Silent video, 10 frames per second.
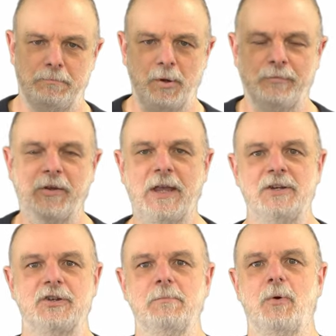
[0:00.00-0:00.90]

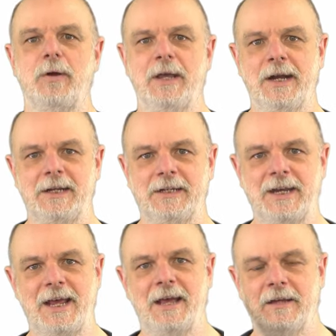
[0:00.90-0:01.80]
purification も入れ
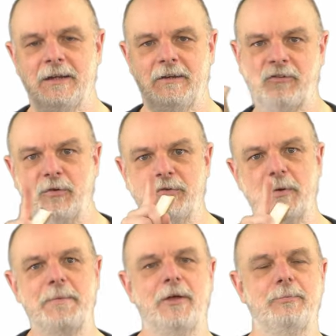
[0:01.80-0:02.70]
て、一つの
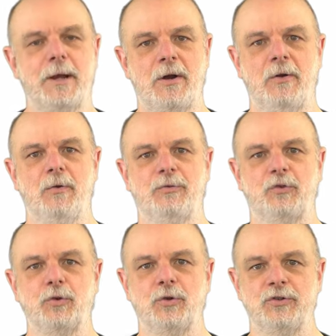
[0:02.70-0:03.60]
ベルペアを
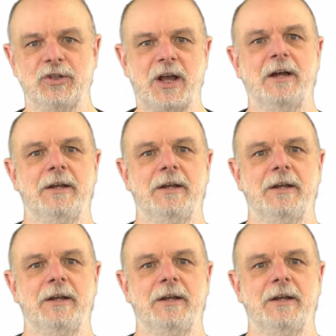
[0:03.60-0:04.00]
作る時間、